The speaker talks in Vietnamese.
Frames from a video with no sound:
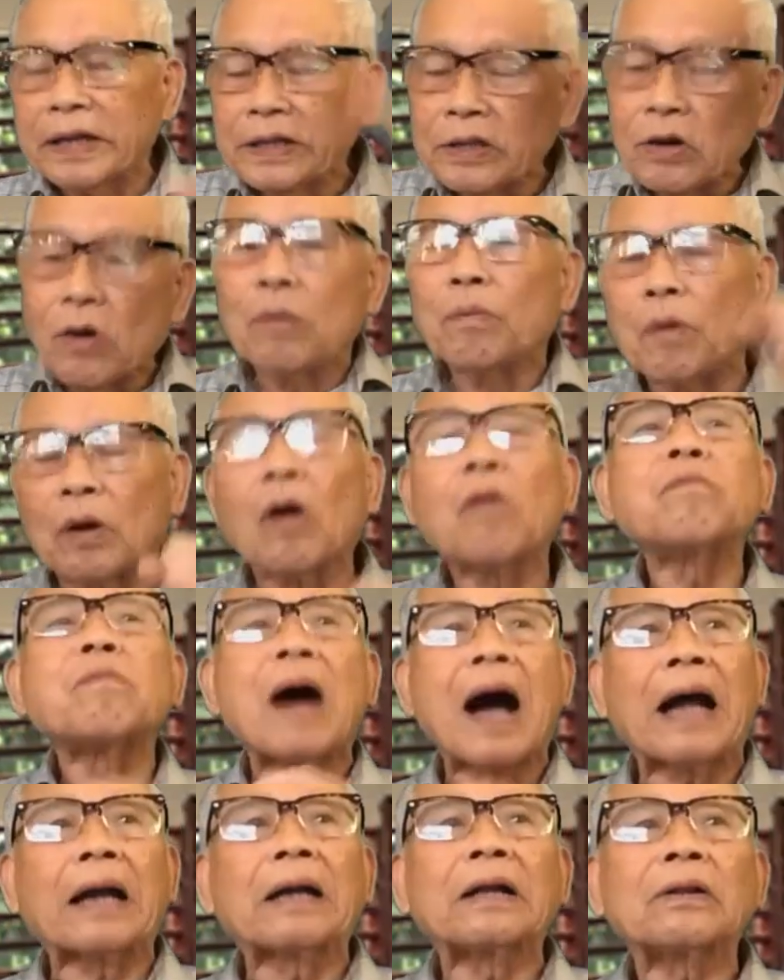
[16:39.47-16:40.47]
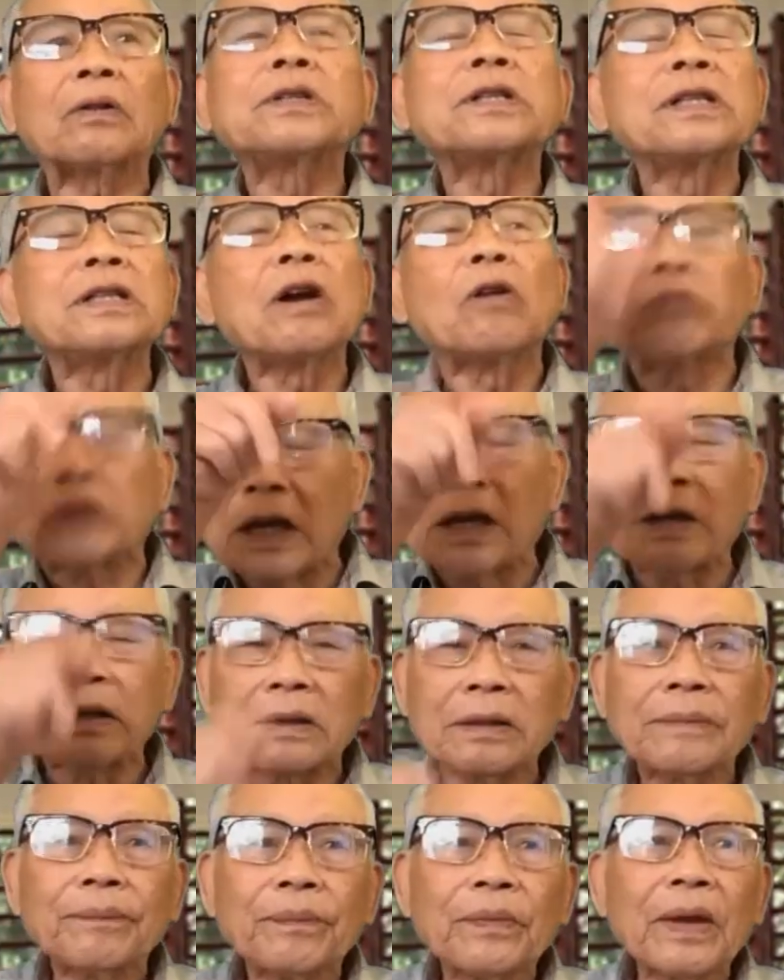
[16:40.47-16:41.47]
Thí dụ một ông bạn tôi xin giấu tên,
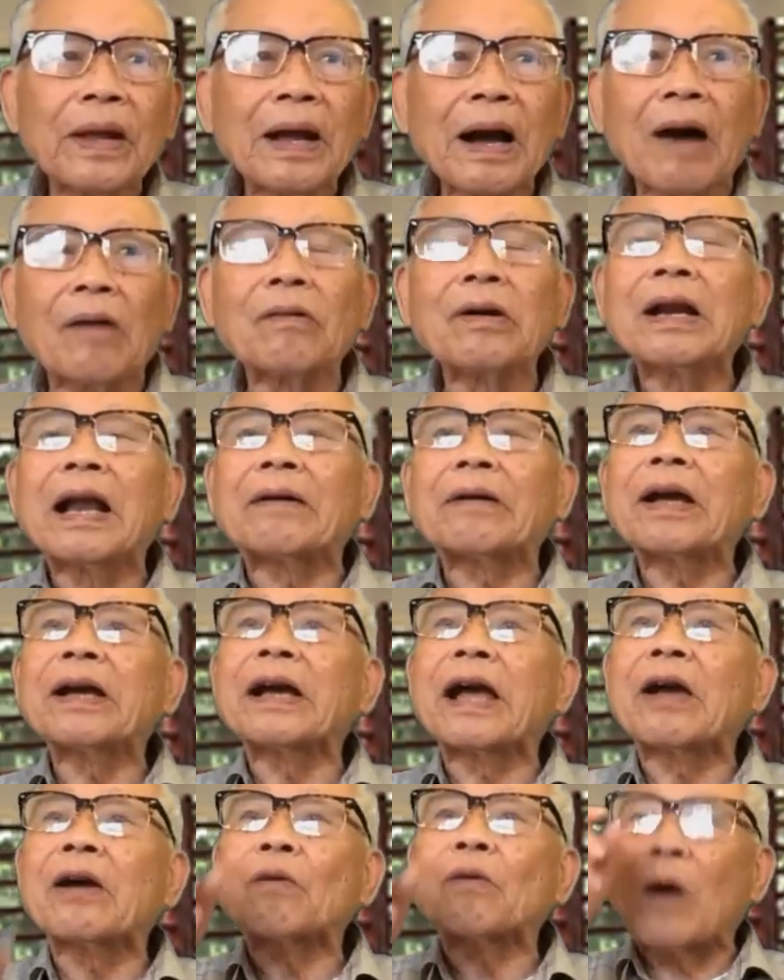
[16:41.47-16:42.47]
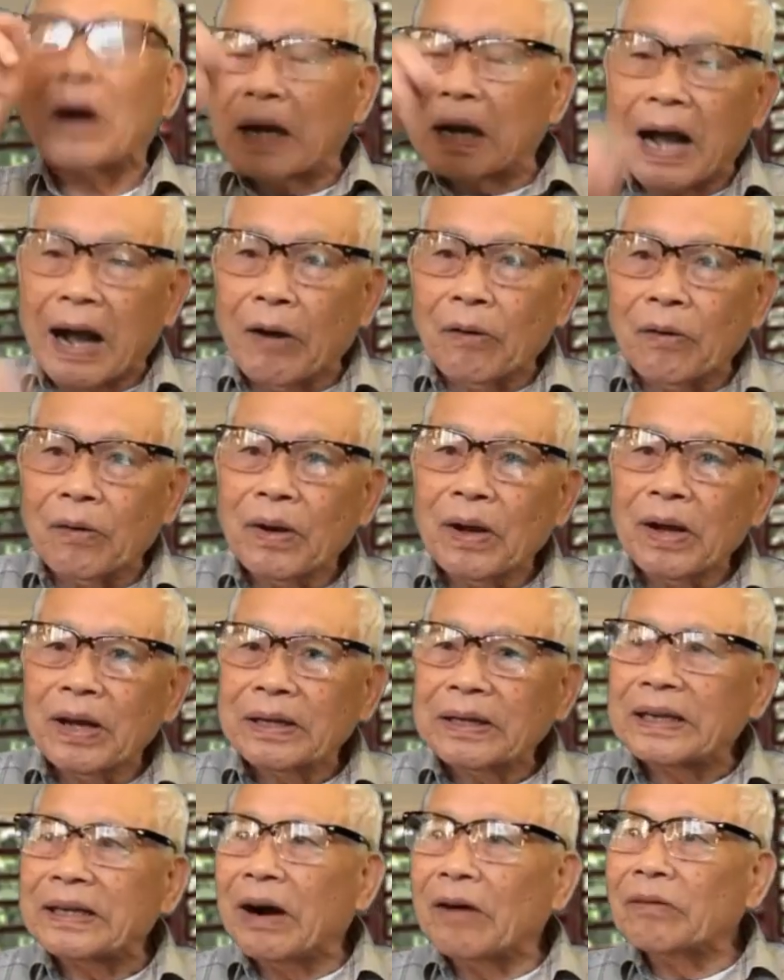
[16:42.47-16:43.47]
ông ấy làm cái nghề quảng cáo
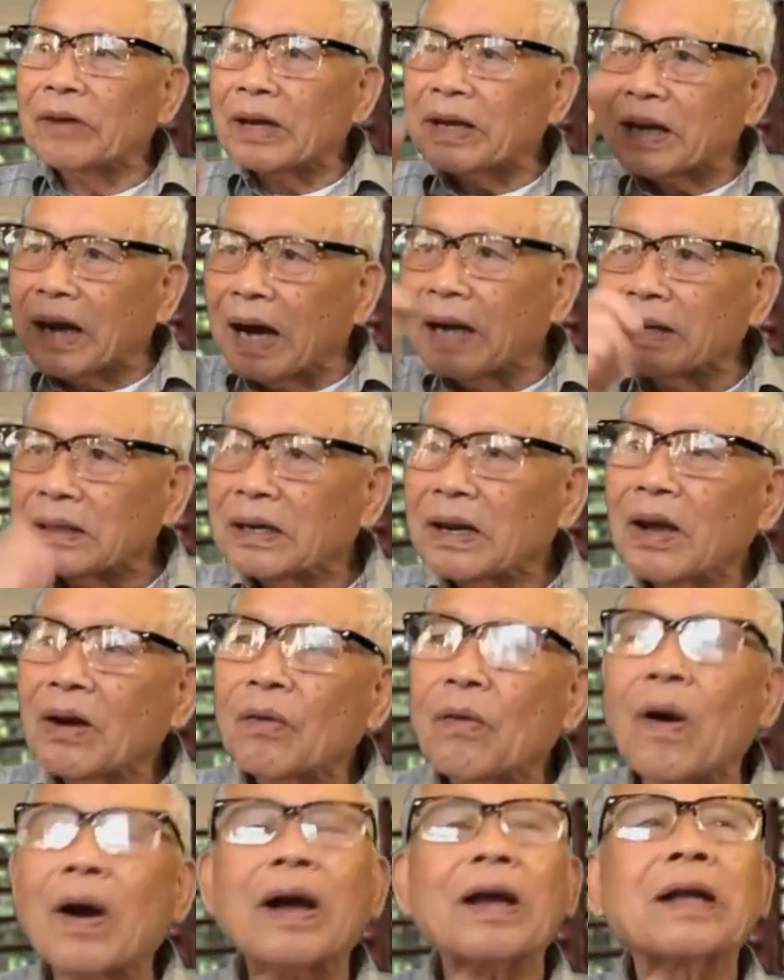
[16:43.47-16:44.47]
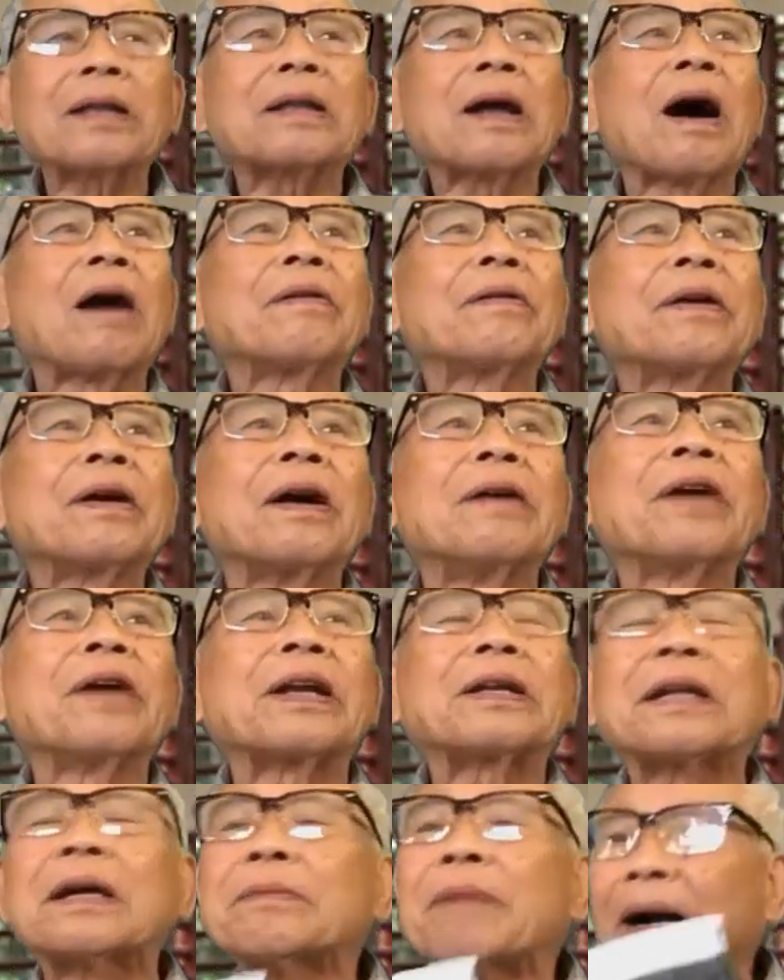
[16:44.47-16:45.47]
thì ông ấy cần có cái tờ Người
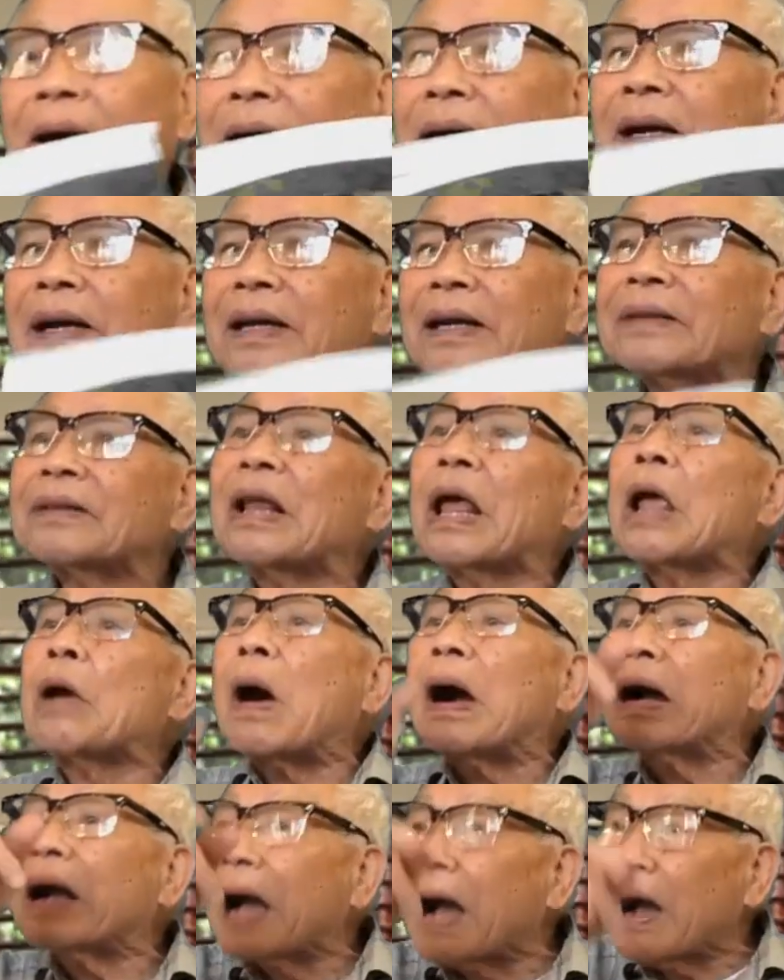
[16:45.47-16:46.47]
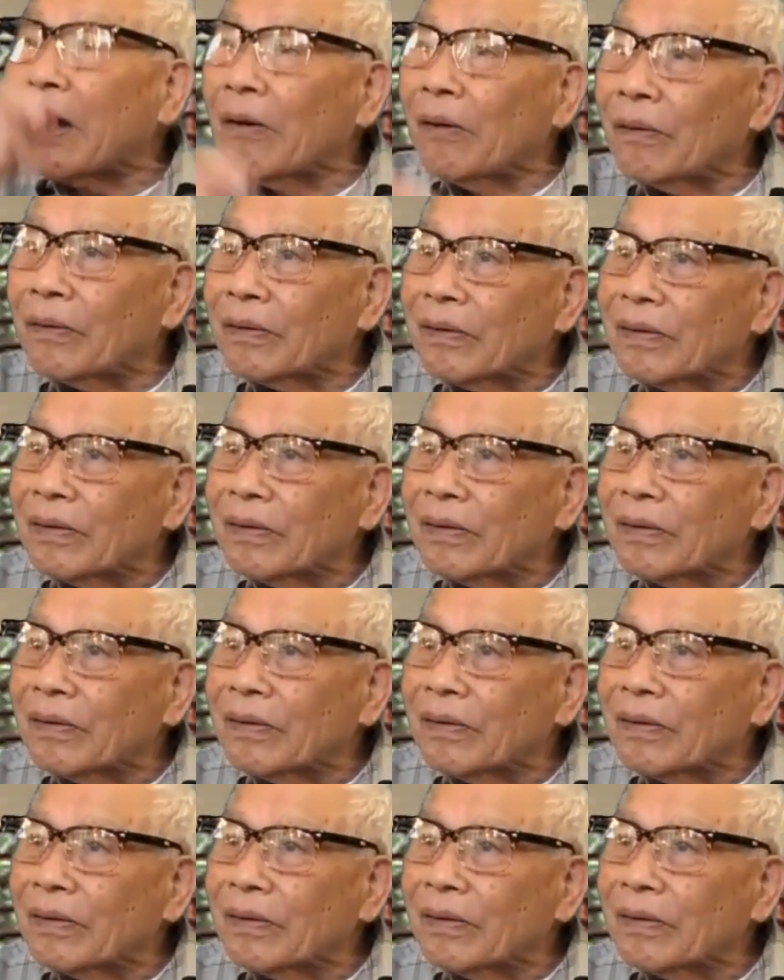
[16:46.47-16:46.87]
Việt Tây Bắc để quảng cáo,